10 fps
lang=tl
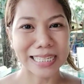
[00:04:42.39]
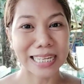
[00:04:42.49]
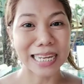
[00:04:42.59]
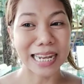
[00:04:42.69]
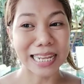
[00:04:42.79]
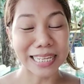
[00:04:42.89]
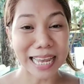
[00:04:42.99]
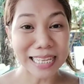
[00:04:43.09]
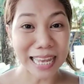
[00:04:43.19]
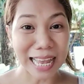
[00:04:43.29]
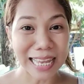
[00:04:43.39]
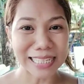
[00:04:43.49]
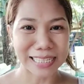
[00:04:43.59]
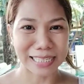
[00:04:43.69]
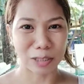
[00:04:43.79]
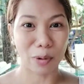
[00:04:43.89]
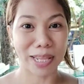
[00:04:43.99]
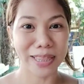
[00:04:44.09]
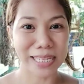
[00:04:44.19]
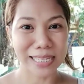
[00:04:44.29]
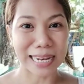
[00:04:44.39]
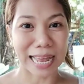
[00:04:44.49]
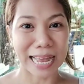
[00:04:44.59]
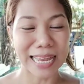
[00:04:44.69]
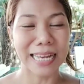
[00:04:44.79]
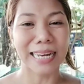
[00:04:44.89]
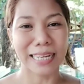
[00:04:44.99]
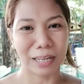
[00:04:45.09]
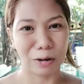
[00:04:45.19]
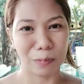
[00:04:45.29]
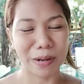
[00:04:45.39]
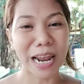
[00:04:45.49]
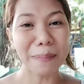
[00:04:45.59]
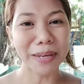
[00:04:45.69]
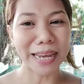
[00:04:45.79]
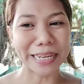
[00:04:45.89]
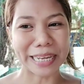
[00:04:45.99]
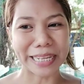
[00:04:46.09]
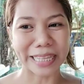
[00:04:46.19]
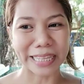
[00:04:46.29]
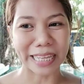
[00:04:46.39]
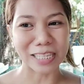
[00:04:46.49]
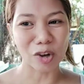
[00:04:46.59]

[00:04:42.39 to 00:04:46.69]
Kasi ilan yan nga, 20 sila. Oh, marami kang iniintindi.